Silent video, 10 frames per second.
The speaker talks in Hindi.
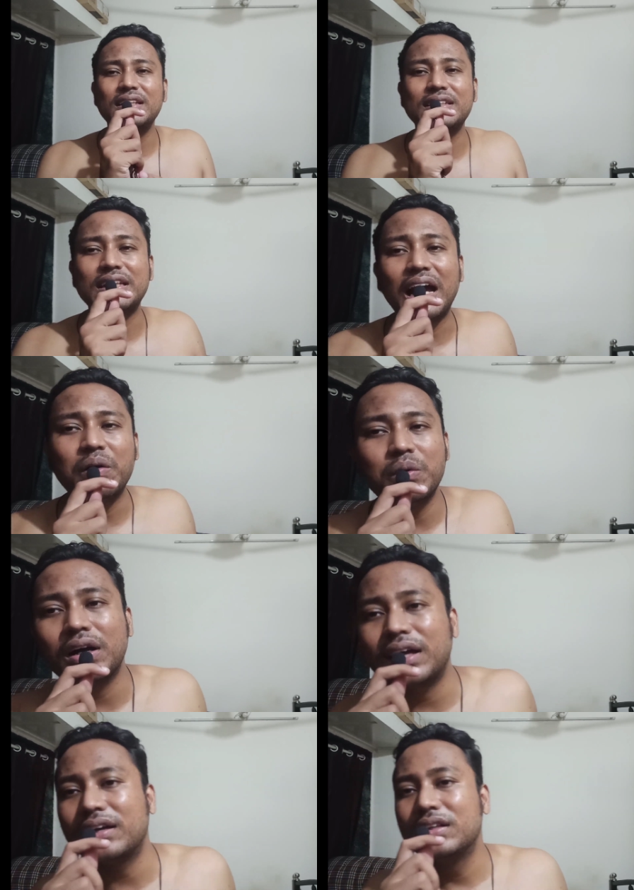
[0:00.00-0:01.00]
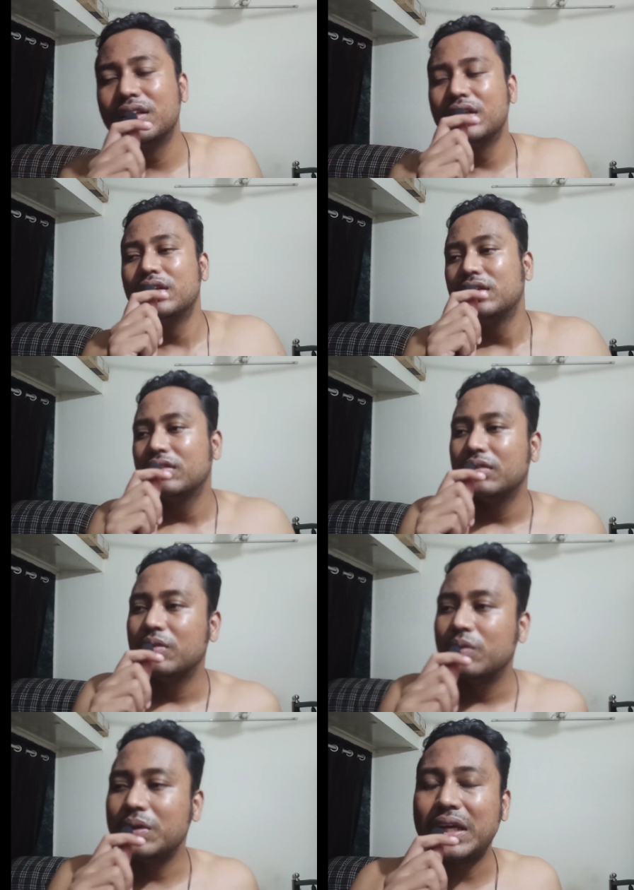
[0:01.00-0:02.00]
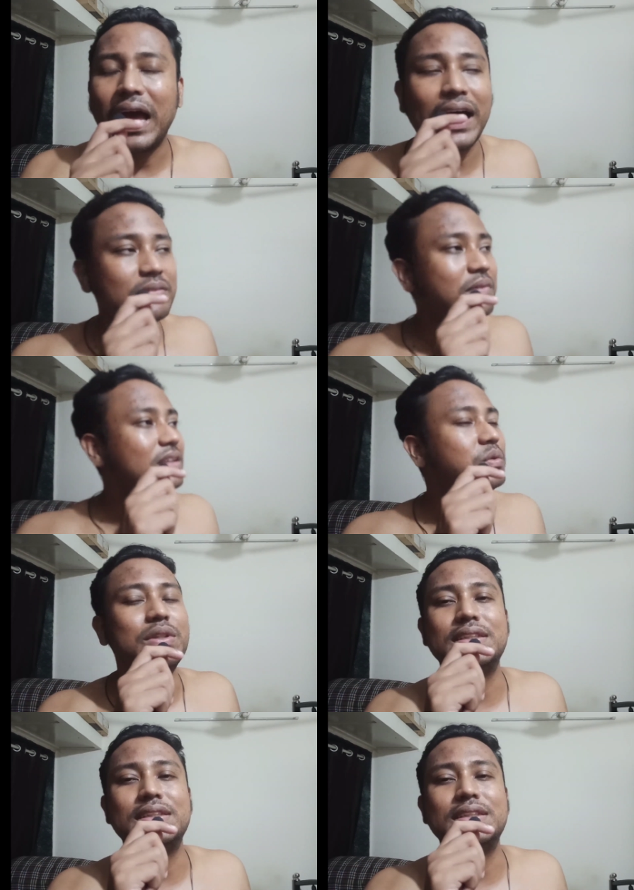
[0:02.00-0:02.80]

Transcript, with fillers: नहीं क्या हो गया उनके हाथ में कोई